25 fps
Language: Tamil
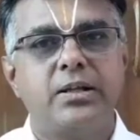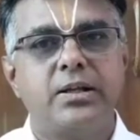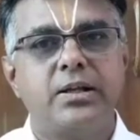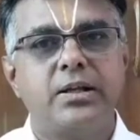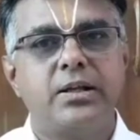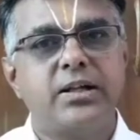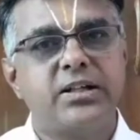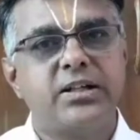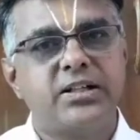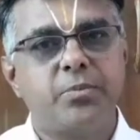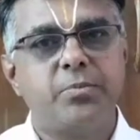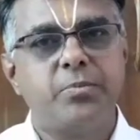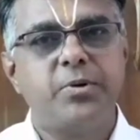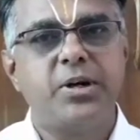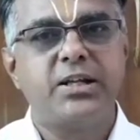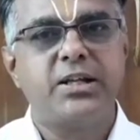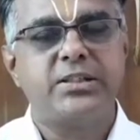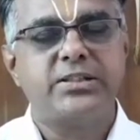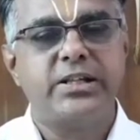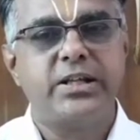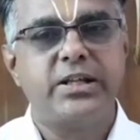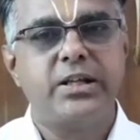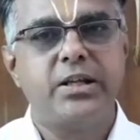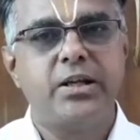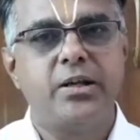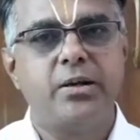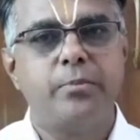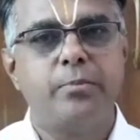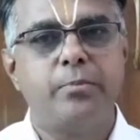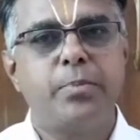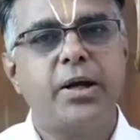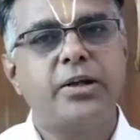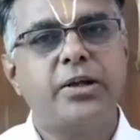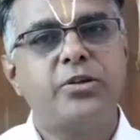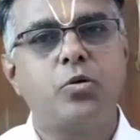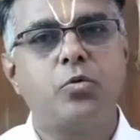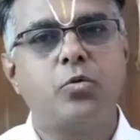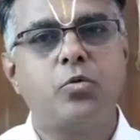ரிஷபராசியை
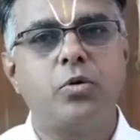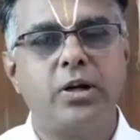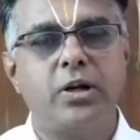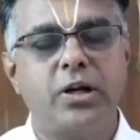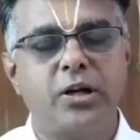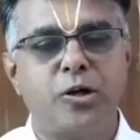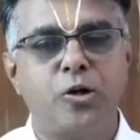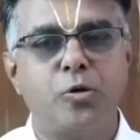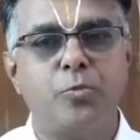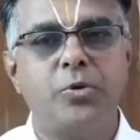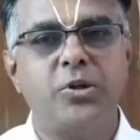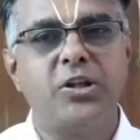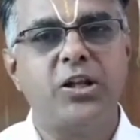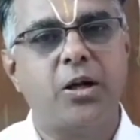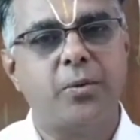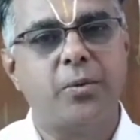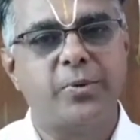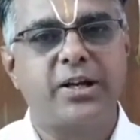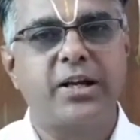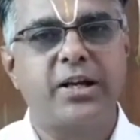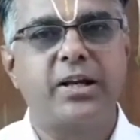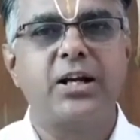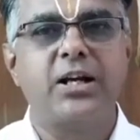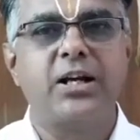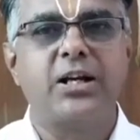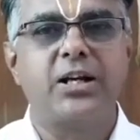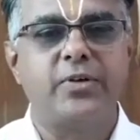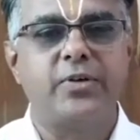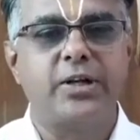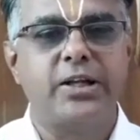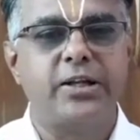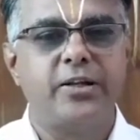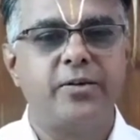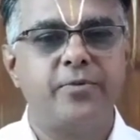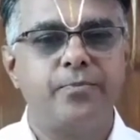பார்த்து கொண்டிருக்கும் போது நமக்கு என்ன கவலை